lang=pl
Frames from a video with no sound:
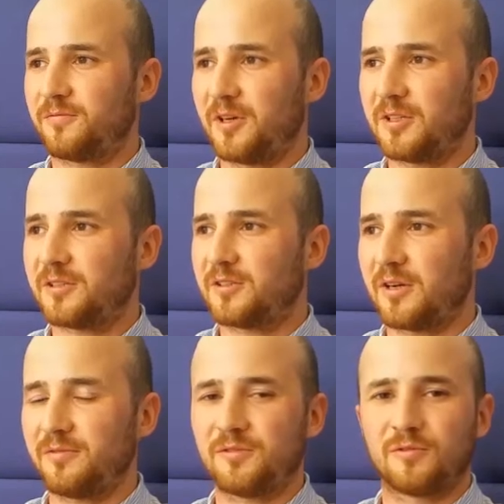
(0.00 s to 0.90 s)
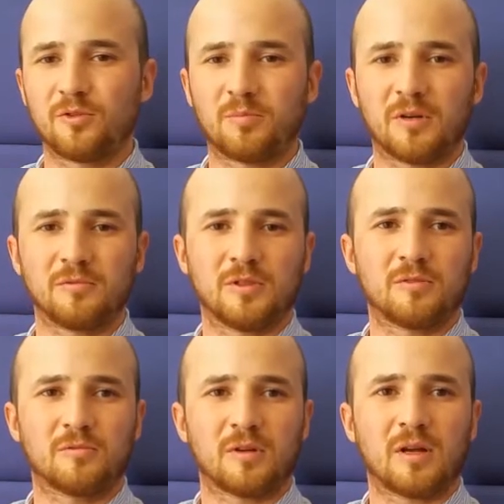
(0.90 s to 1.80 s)
fajnie jest trafić w grupę ludzi,
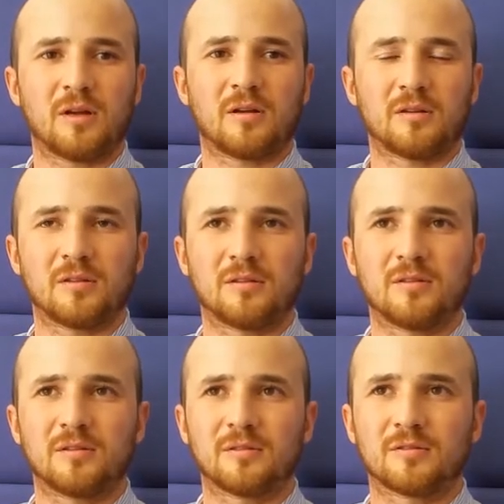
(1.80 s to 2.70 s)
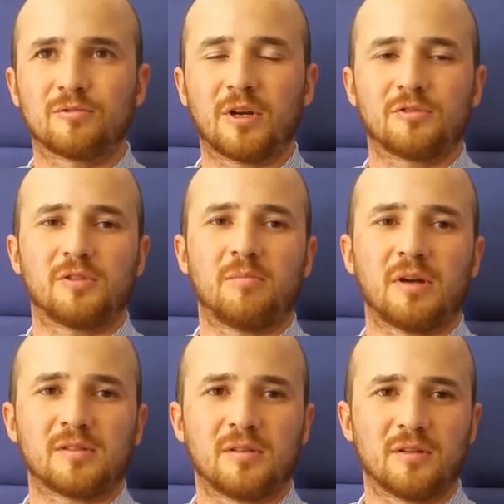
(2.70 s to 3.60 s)
która, e, która czuje
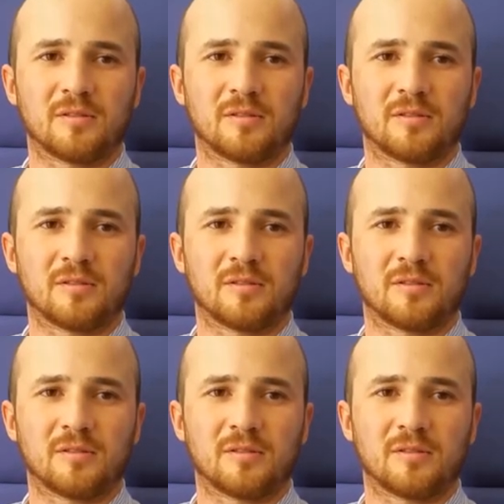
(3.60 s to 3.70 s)
pasję.